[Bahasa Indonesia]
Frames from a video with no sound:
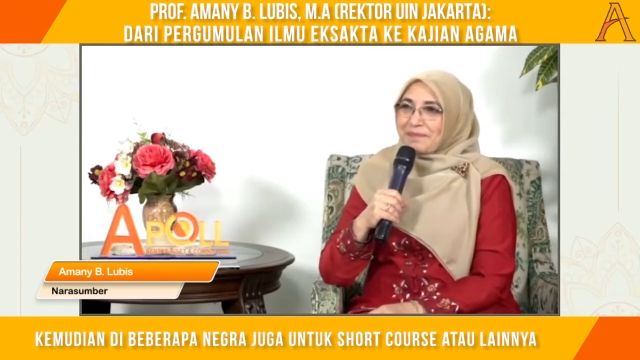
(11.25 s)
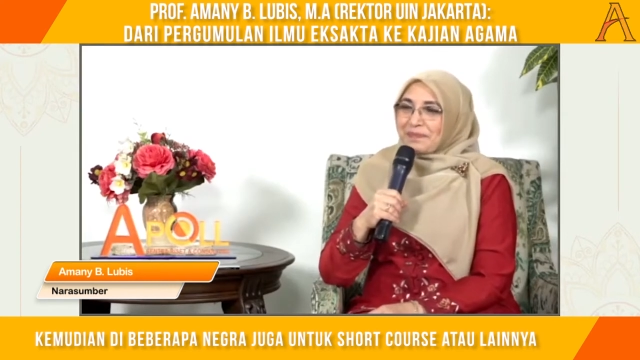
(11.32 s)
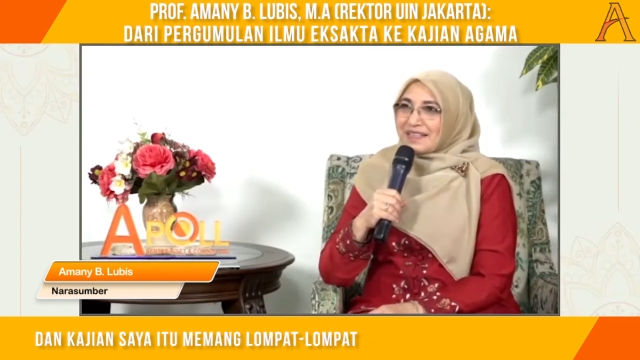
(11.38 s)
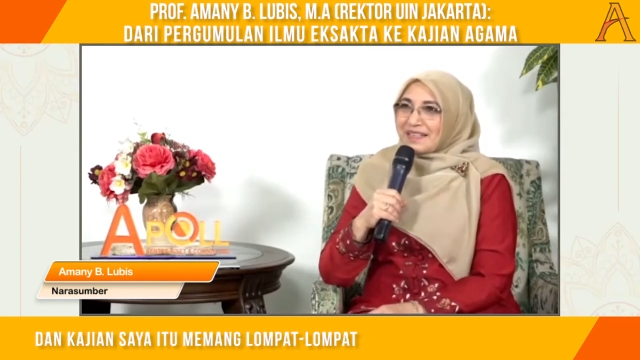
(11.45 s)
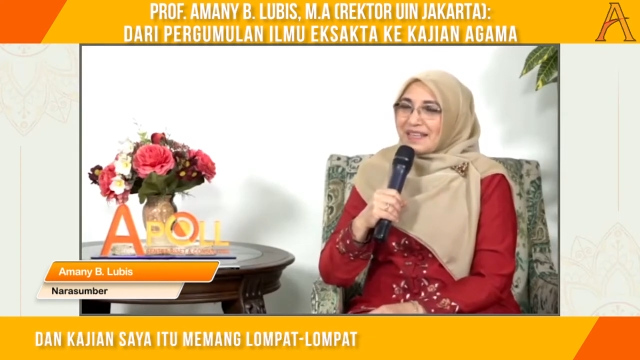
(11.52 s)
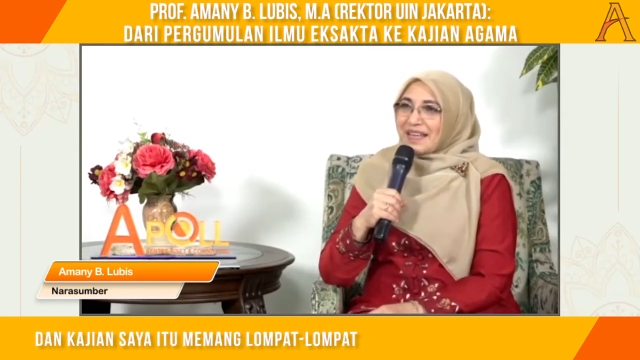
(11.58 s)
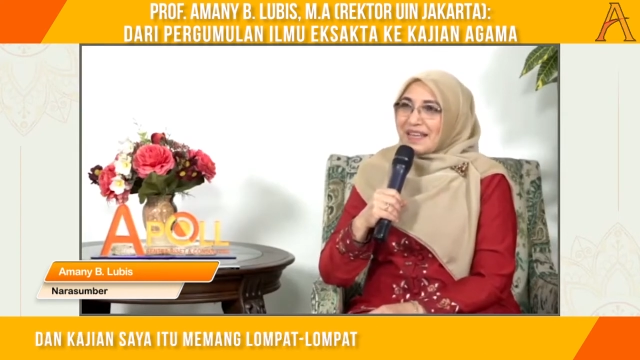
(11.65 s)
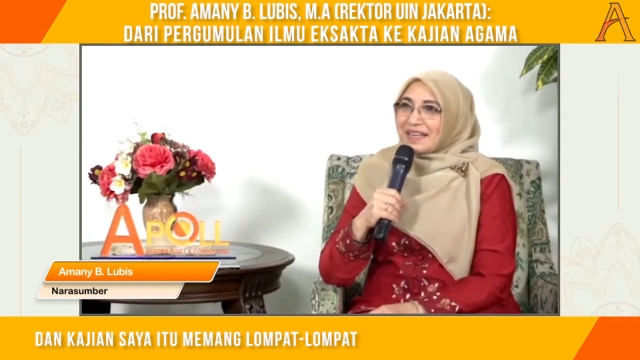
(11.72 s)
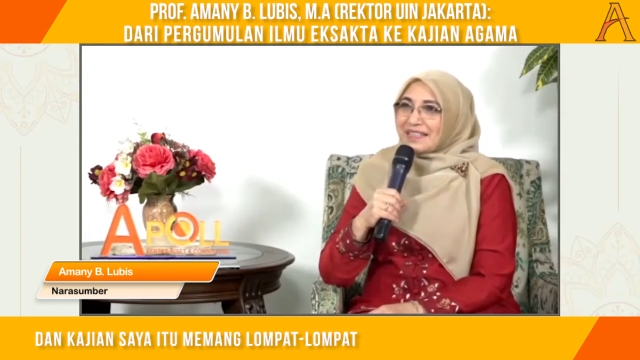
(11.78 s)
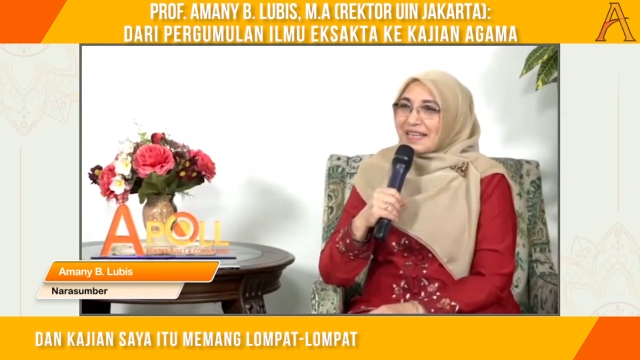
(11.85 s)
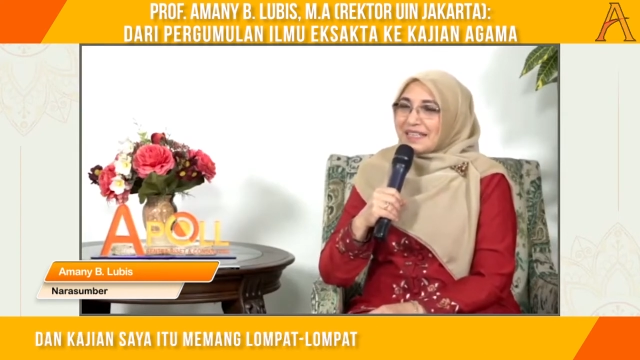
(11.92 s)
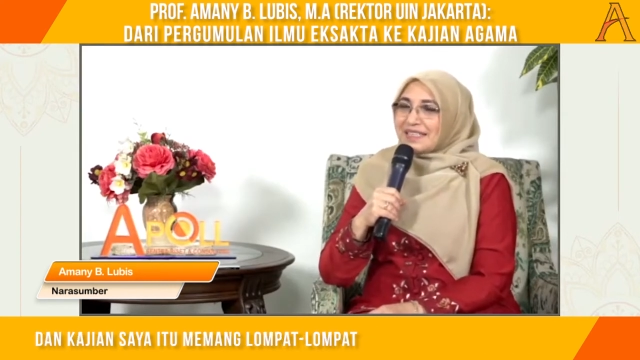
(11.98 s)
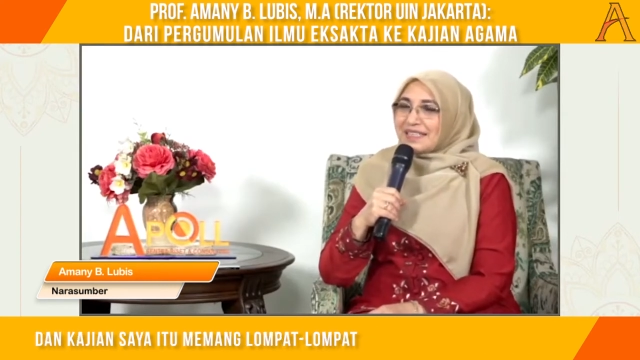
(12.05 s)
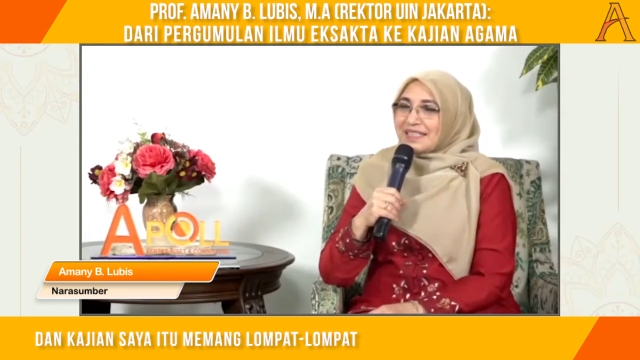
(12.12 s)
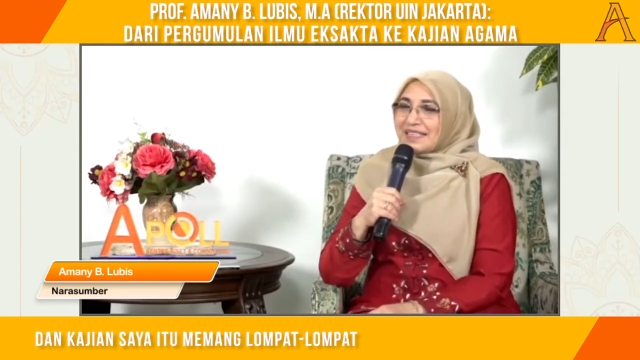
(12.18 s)
Dan
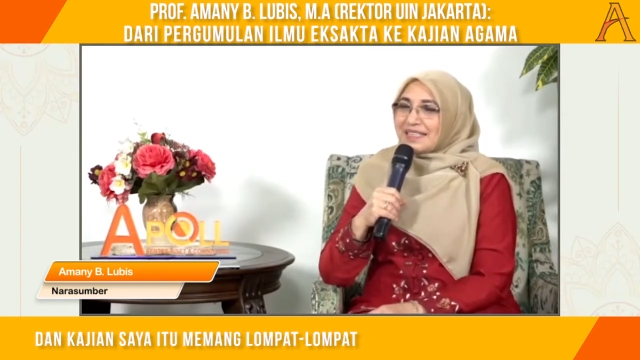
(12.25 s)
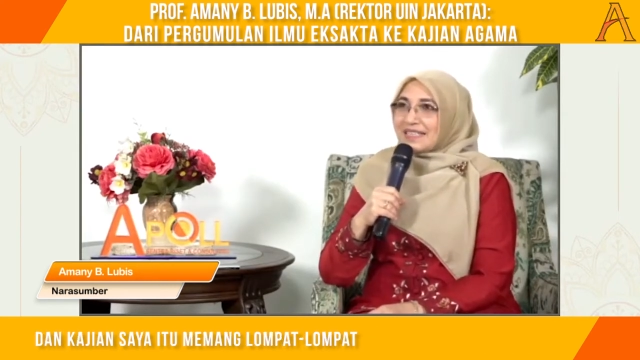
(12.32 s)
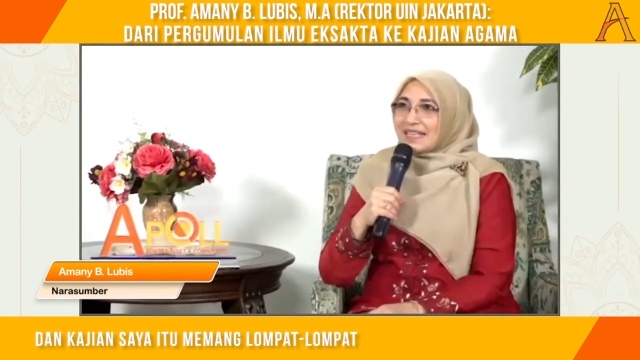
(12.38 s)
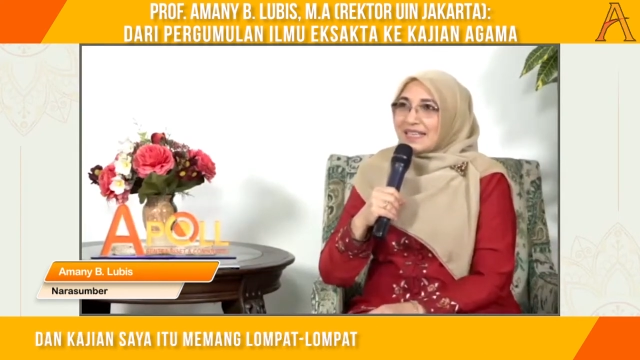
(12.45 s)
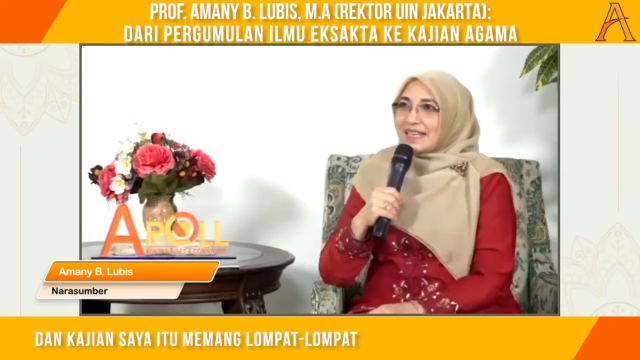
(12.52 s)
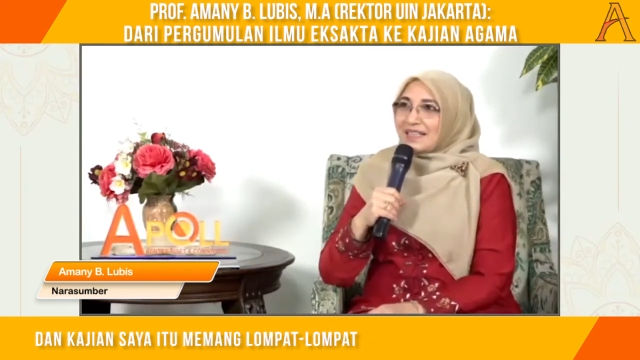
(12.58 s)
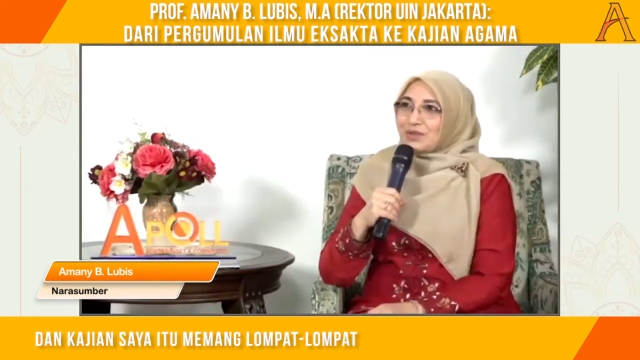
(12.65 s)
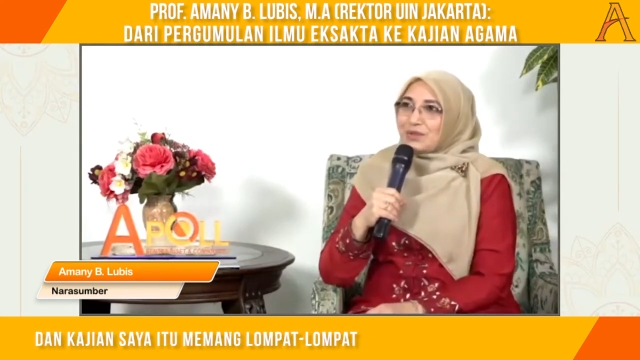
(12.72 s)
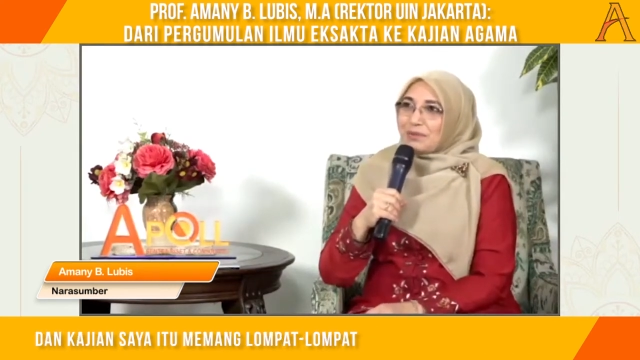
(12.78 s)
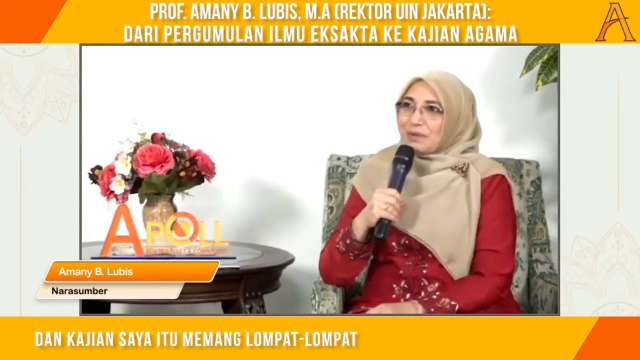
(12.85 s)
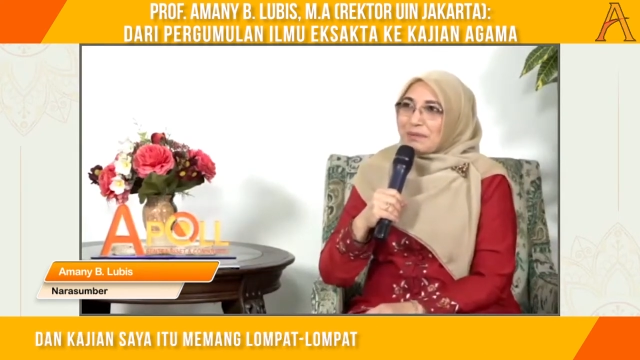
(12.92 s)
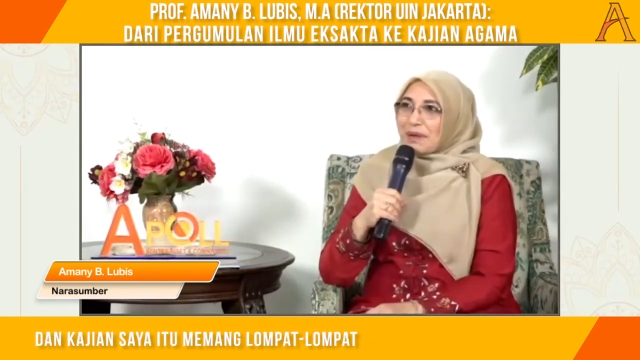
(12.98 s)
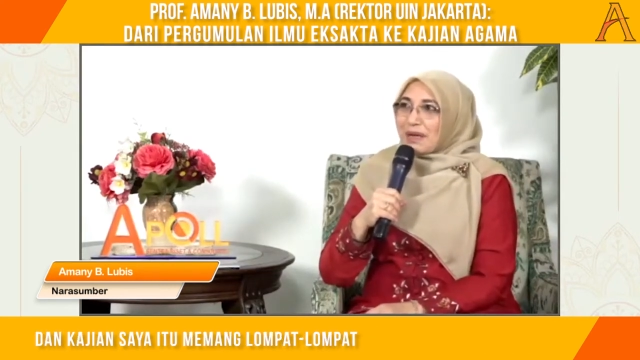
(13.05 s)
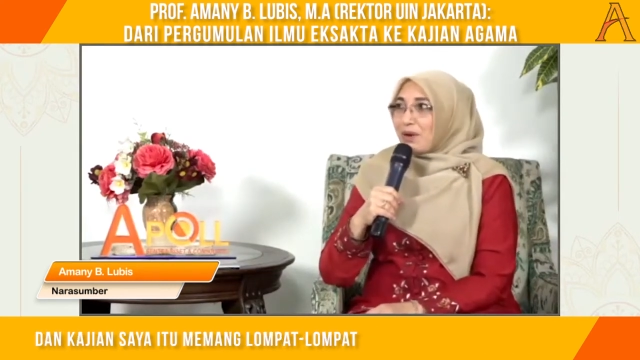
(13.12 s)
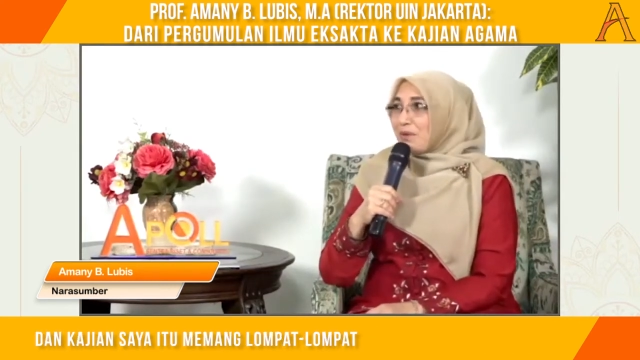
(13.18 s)
kajian saya itu
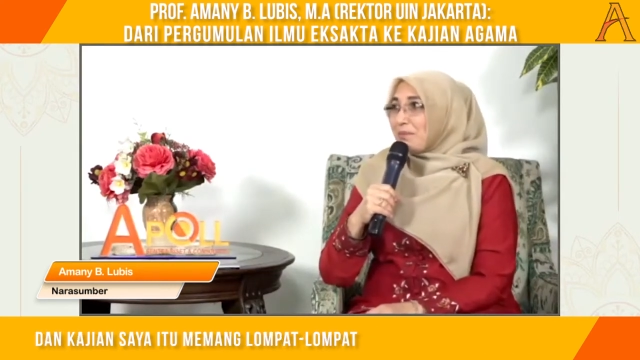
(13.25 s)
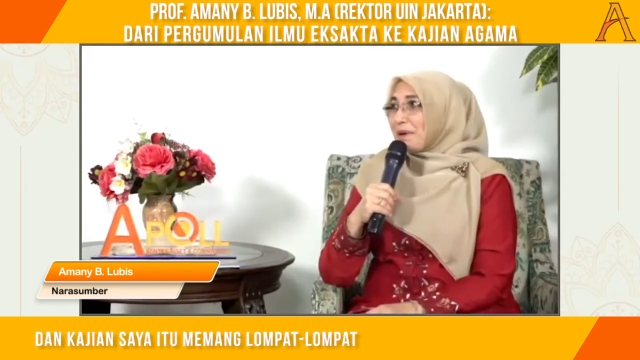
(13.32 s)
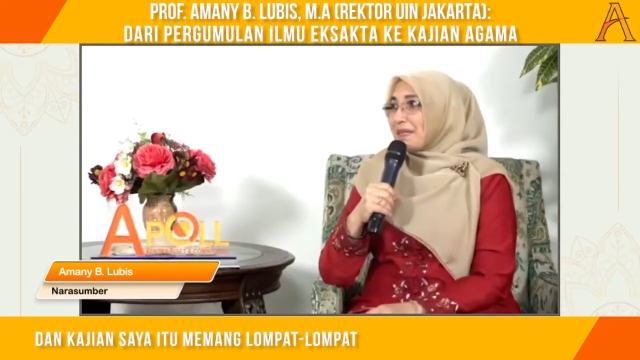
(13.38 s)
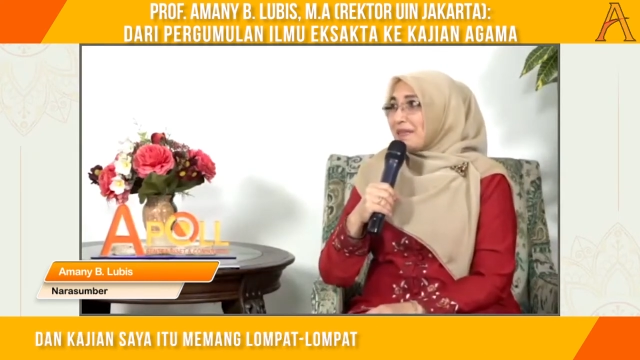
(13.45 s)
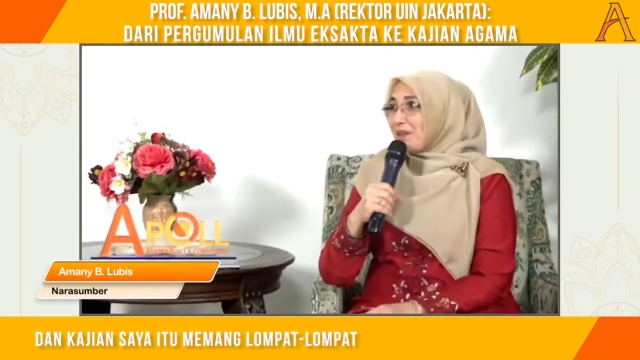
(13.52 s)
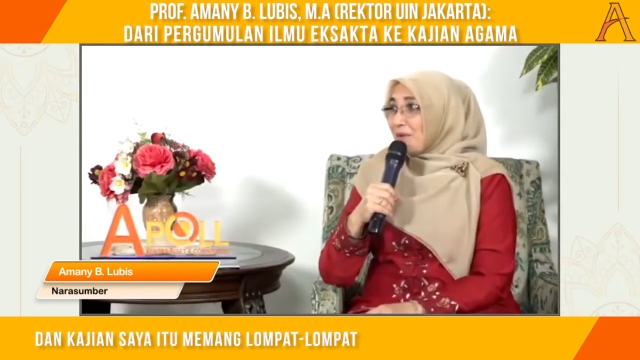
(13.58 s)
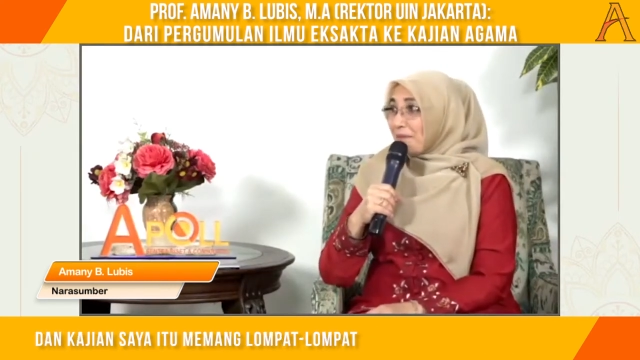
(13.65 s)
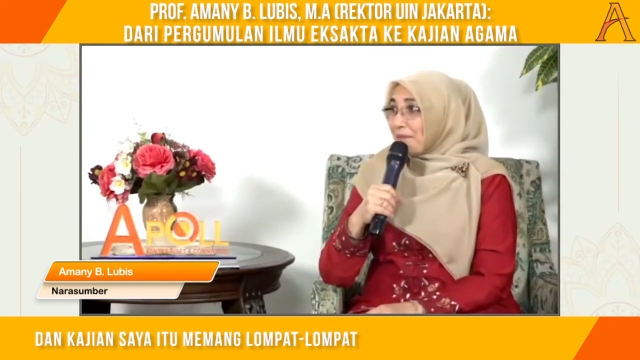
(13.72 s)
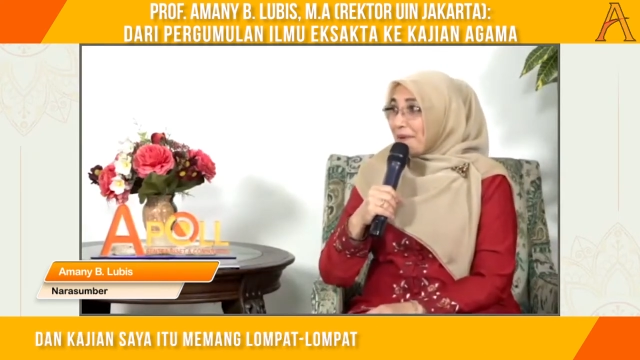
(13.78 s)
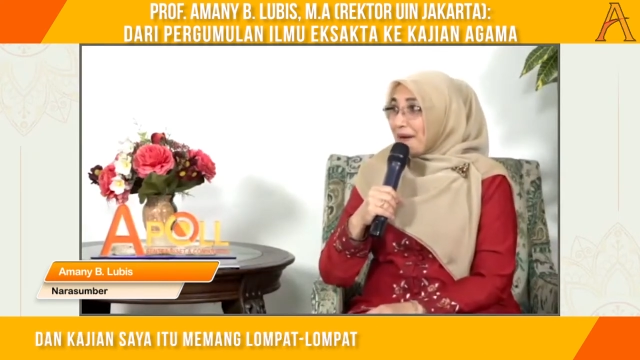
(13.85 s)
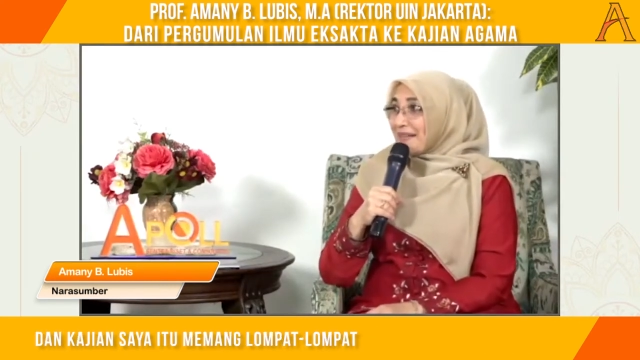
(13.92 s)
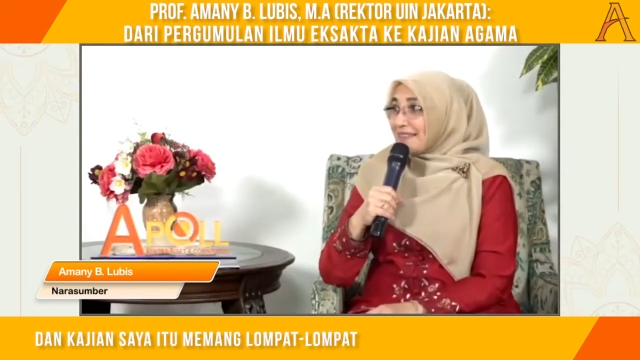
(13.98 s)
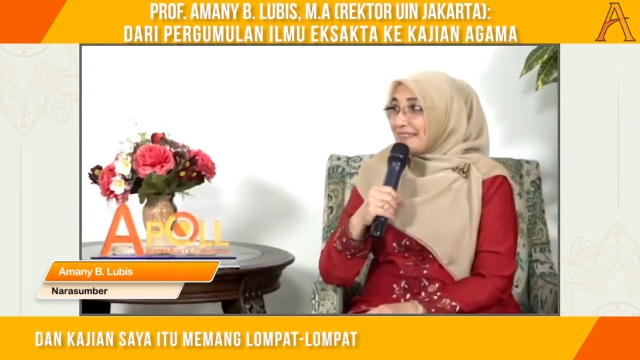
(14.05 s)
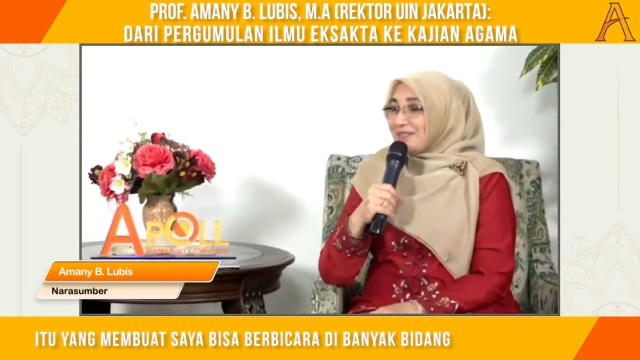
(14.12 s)
memang lompat-lompat,